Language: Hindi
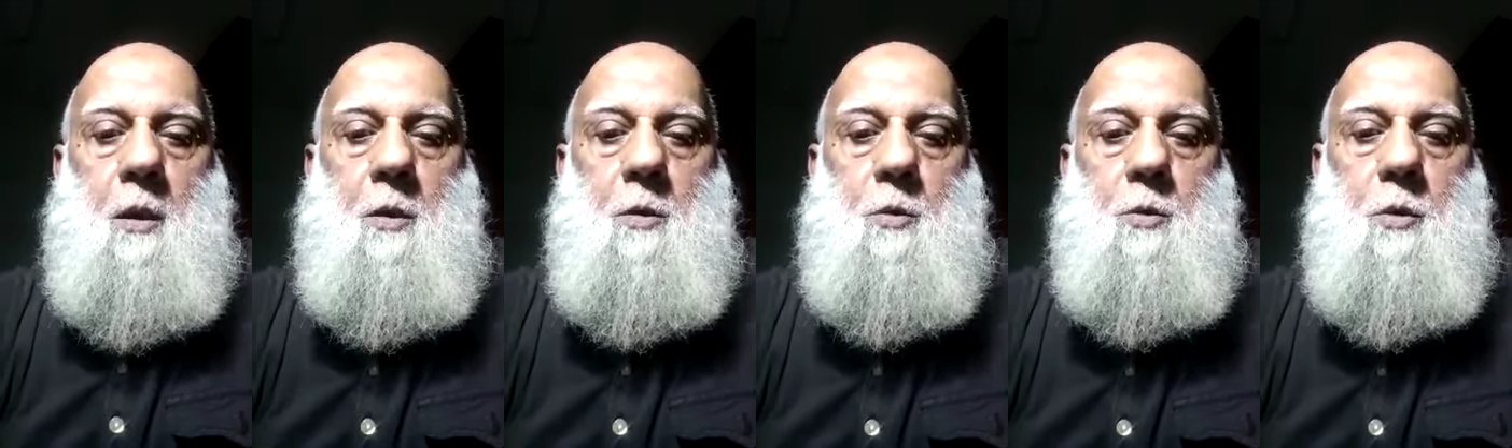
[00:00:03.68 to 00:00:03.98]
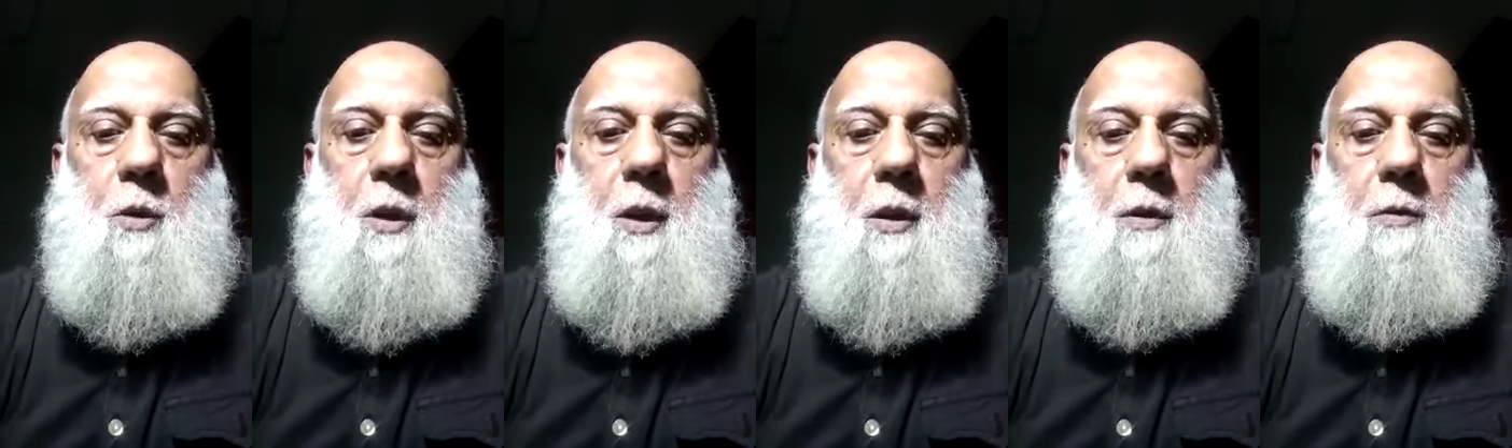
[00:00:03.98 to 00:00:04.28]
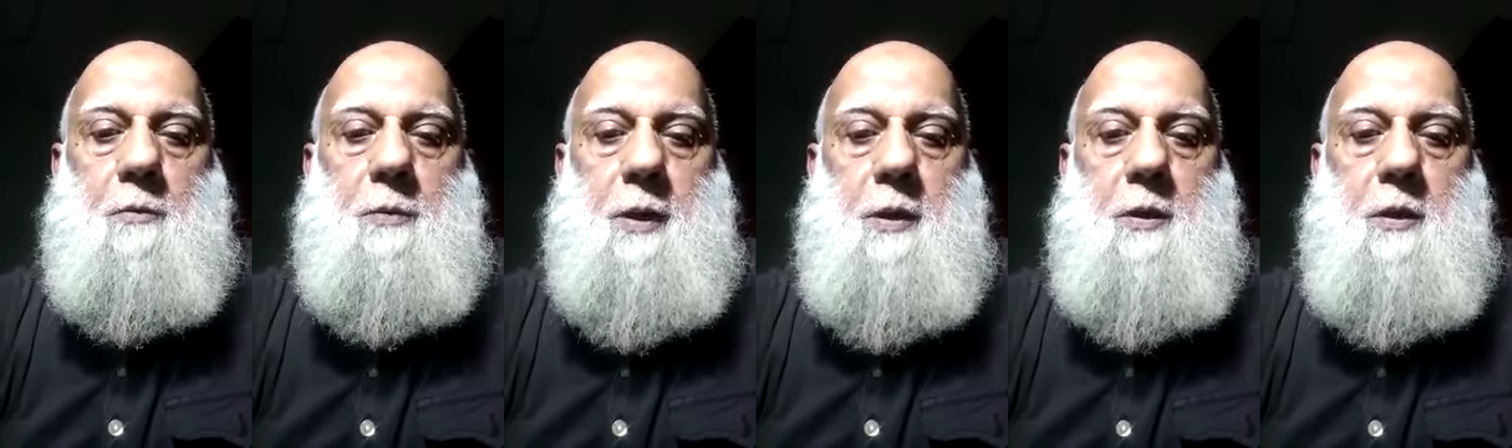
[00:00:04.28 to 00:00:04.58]
कोरोना
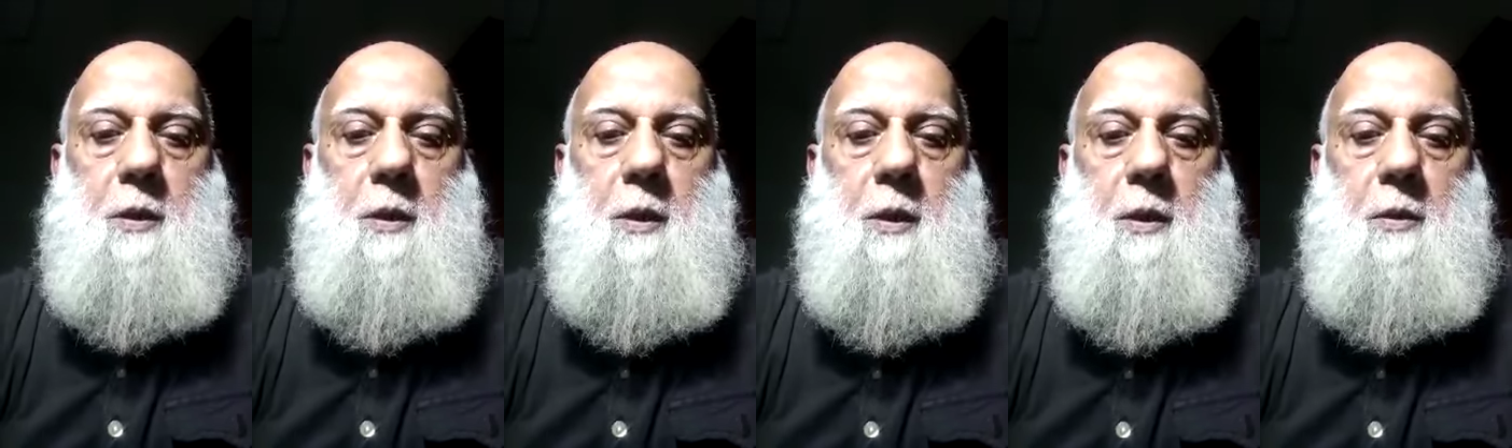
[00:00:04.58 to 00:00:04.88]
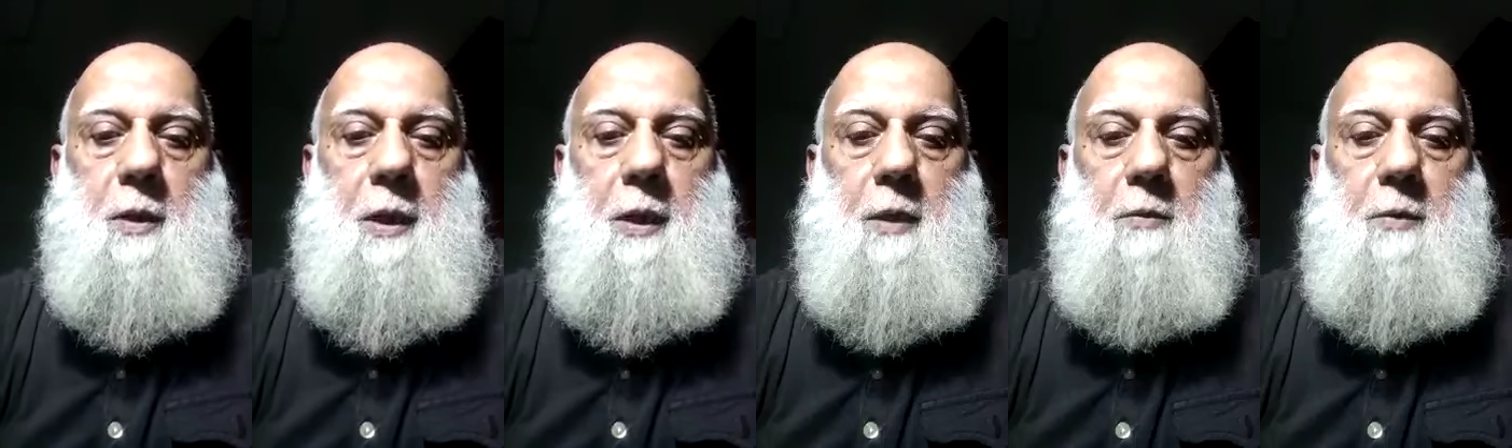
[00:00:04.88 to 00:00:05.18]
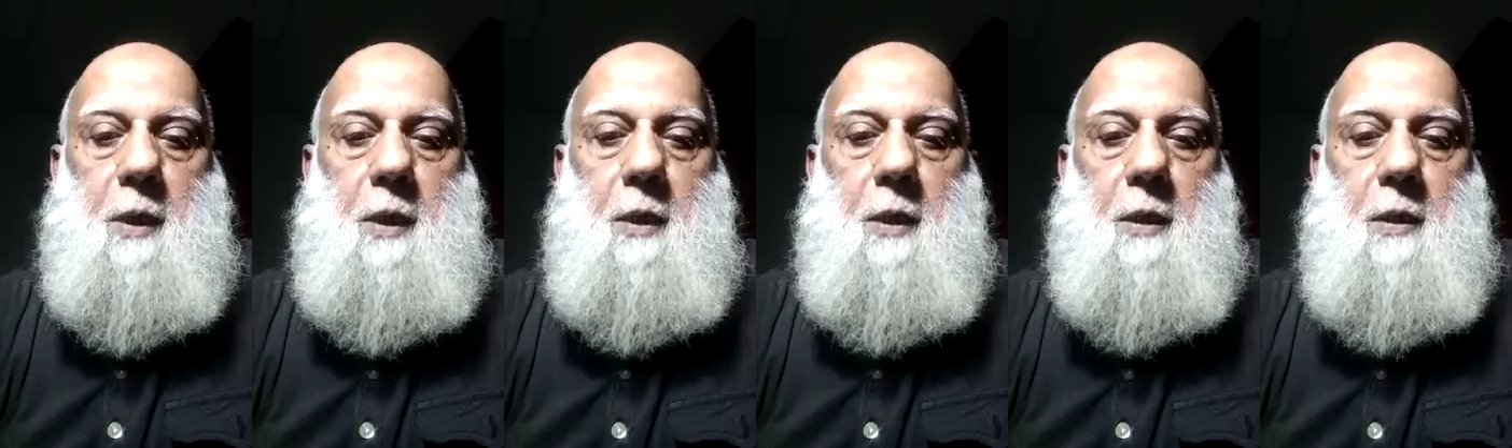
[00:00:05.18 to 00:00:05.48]
वैक्सीन लगाने
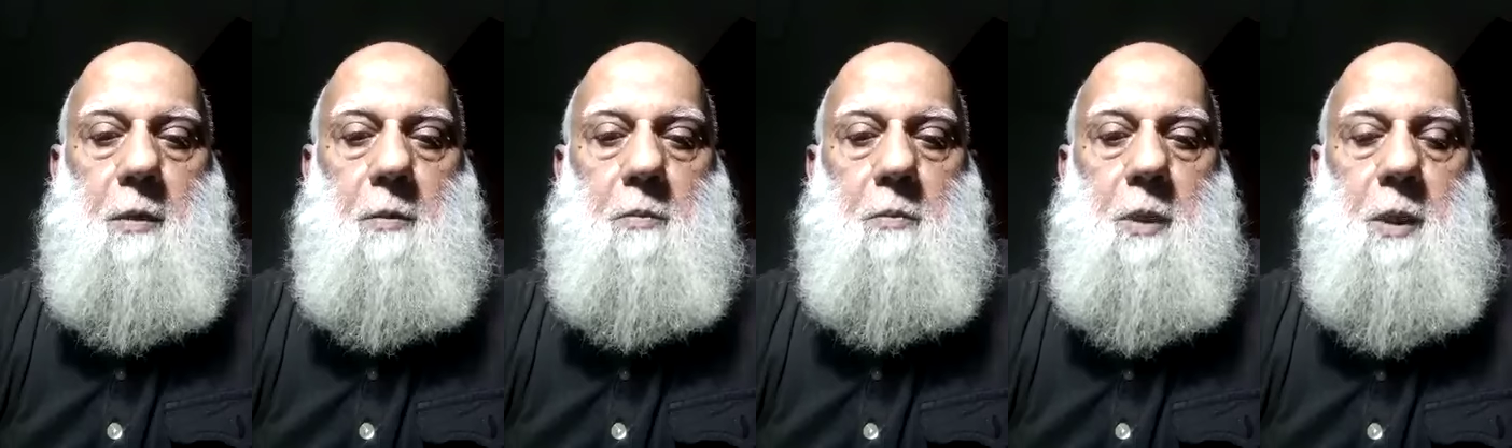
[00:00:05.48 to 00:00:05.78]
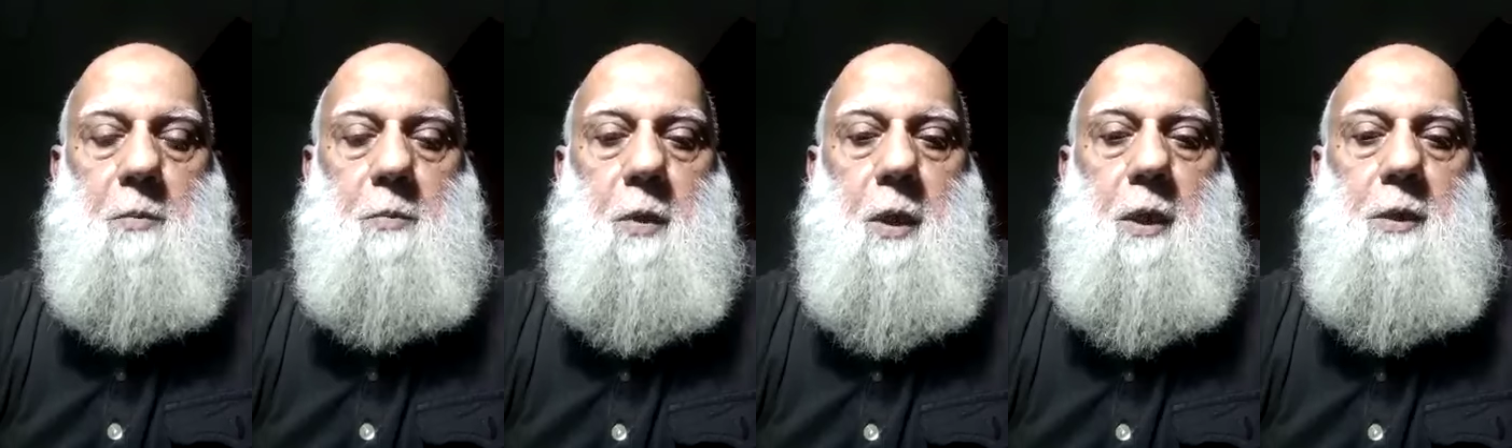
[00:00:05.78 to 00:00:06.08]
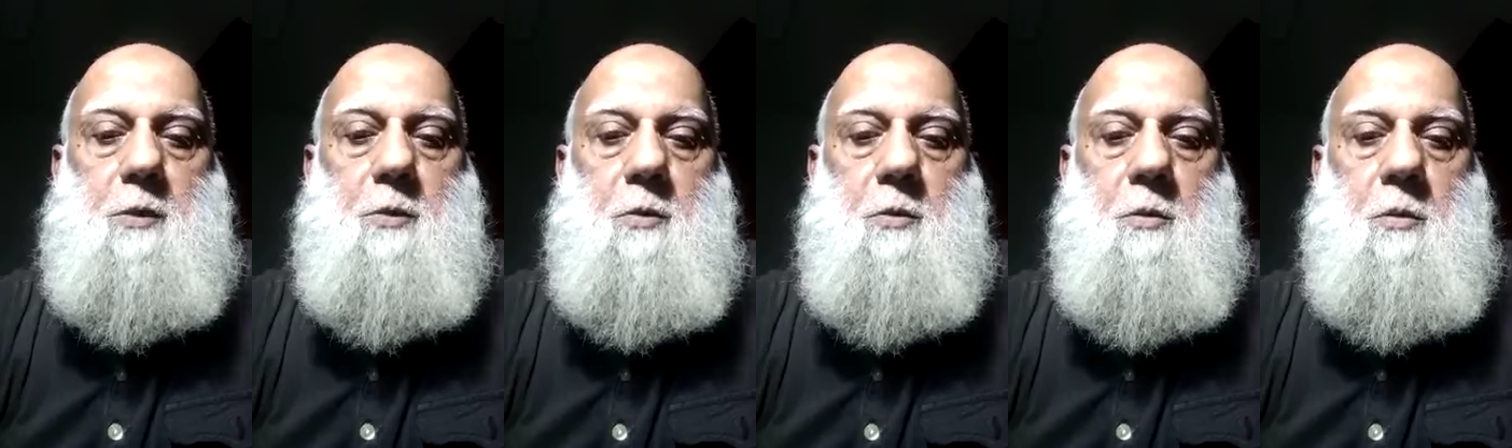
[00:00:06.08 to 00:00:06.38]
वाले मेरी
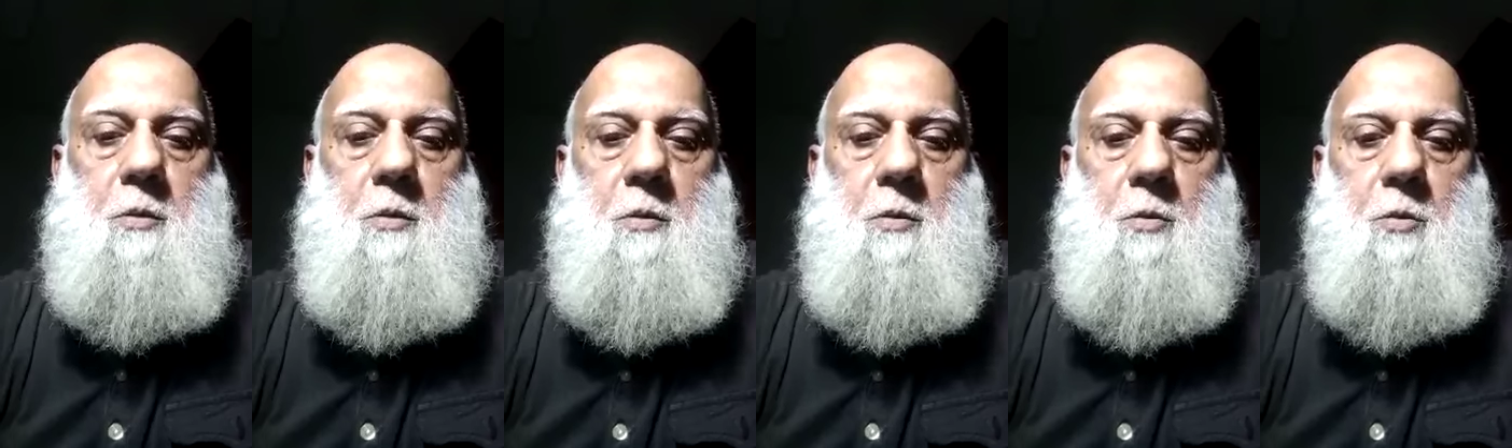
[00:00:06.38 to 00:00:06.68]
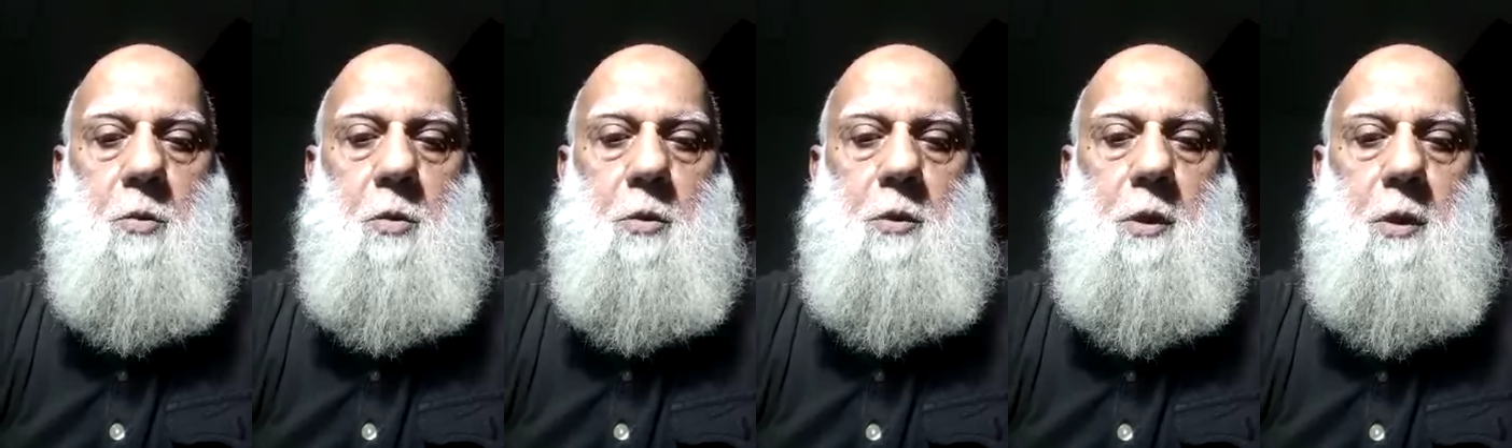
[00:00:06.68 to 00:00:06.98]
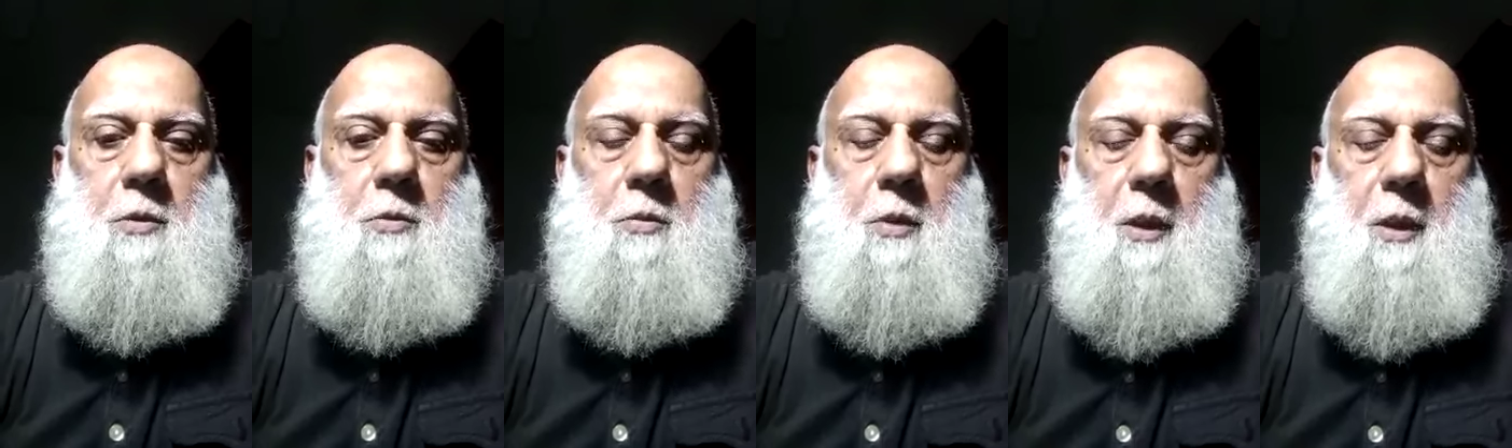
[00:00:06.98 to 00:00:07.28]
बात गौर
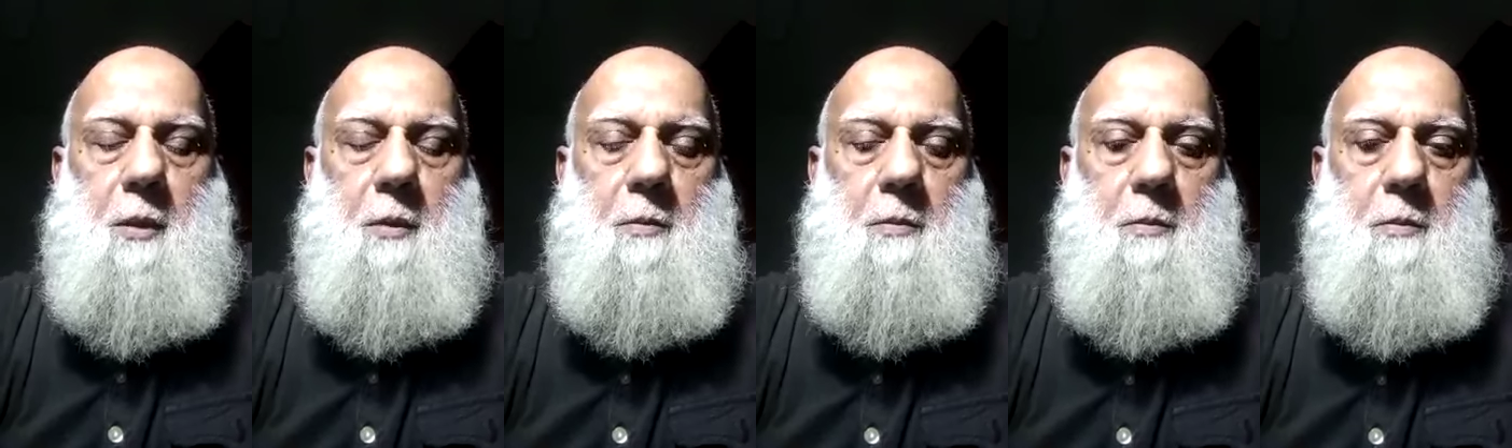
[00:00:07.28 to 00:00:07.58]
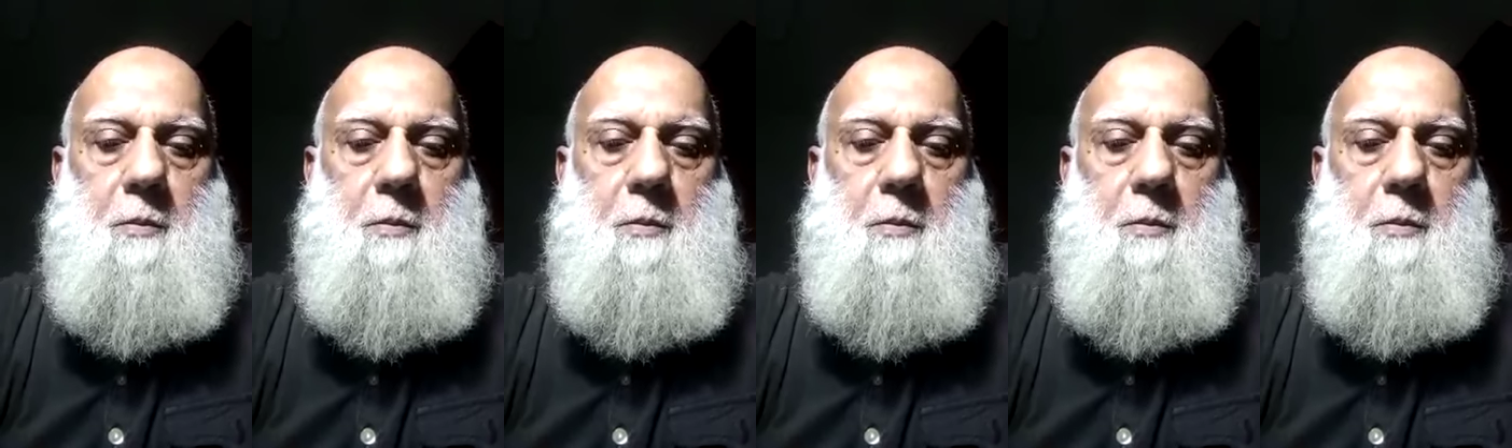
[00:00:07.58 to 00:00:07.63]
से सुने